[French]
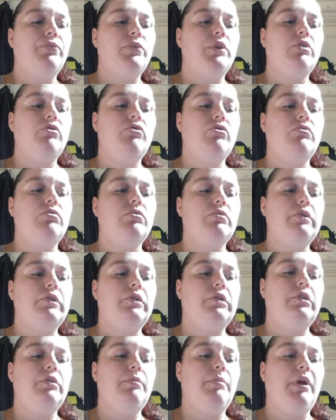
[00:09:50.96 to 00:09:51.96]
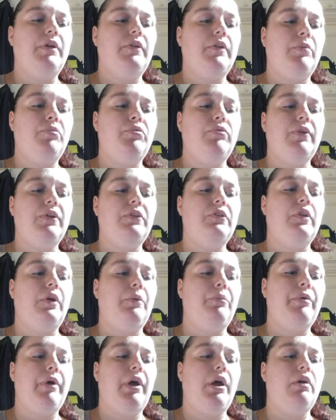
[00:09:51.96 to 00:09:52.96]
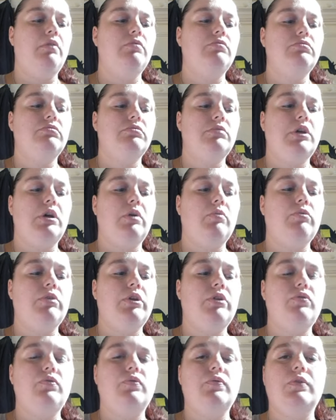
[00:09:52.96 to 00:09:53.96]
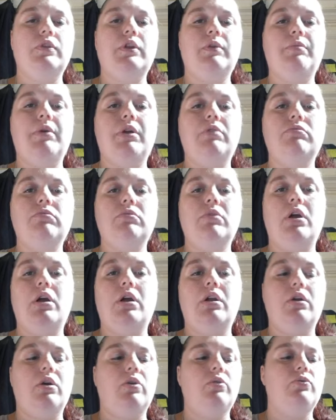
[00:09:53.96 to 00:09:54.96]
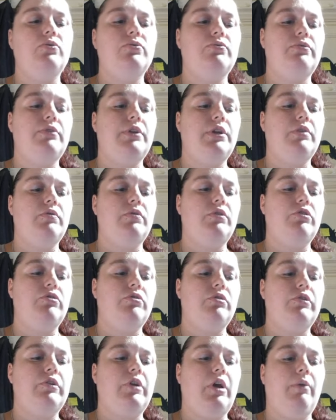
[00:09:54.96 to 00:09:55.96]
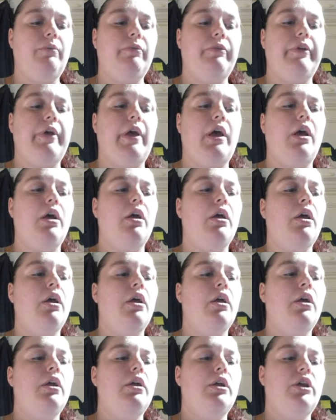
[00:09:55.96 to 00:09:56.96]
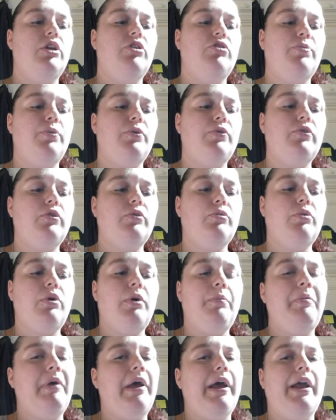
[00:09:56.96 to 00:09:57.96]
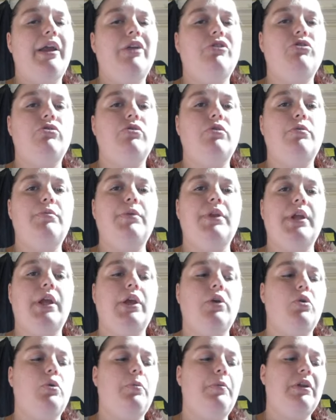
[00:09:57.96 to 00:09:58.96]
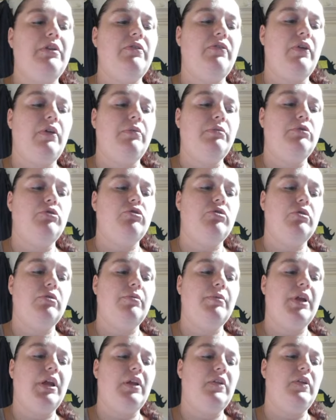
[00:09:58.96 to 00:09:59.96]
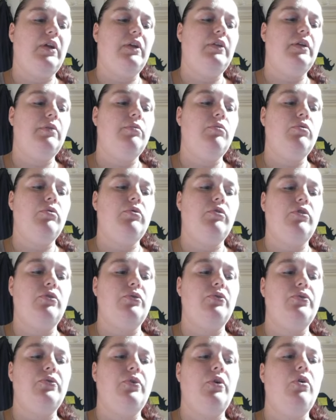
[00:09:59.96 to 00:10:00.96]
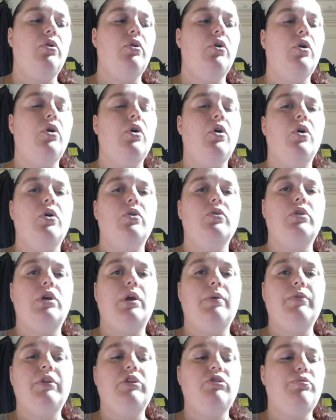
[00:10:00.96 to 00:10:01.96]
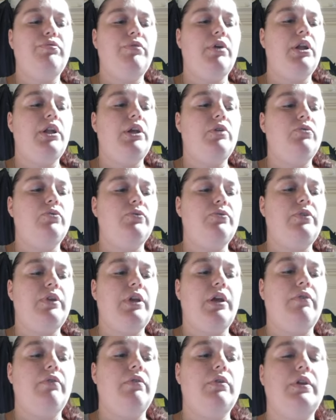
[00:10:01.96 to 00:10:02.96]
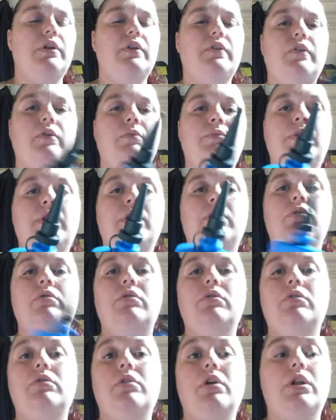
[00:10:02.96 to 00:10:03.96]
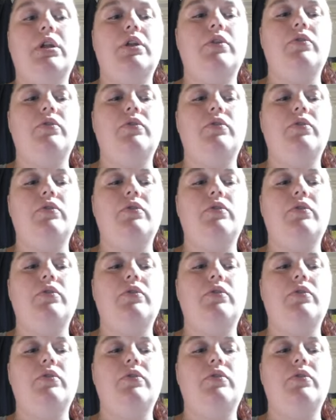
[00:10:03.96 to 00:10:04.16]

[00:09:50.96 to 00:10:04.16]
Et du coup, on s'est dit que bah, ça pouvait être sympa. Comme on a souvent des ballons à leur gonfler ou des choses comme ça. Et je pense que moi, pareil, j'en emmènerai au repas de famille, j'en emmènerais certainement aux enfants. Comme ça, je pourrais les gonfler avant de les emmener au lieu de leur les